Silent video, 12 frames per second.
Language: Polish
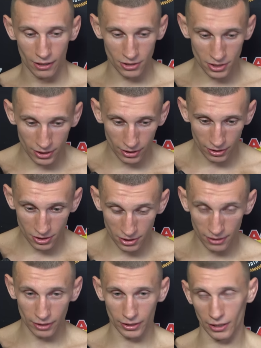że, że
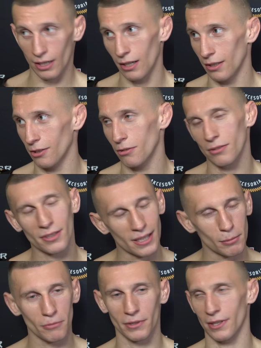na takiej gali, no
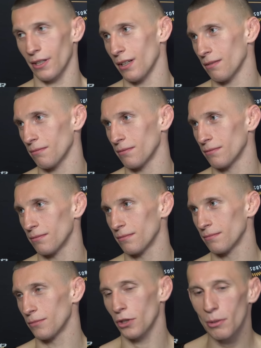niesamowite, nie?
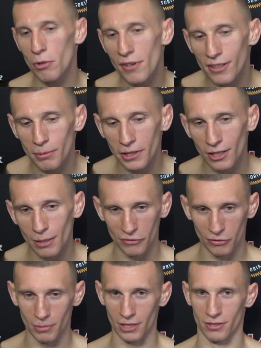No nie mogłem sobie tego lepiej
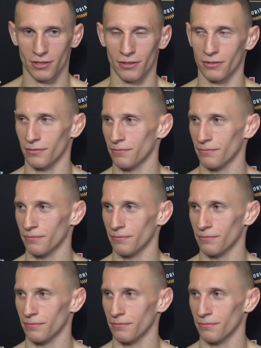wymarzyć, no.